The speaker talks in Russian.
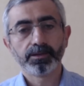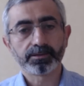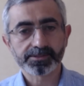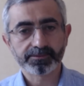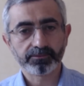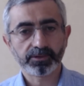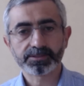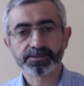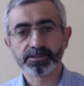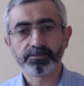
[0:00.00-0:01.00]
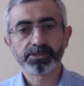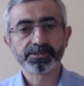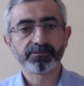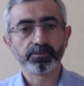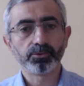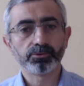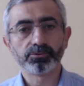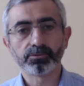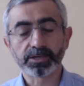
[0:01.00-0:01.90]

развиваться, иметь свободу.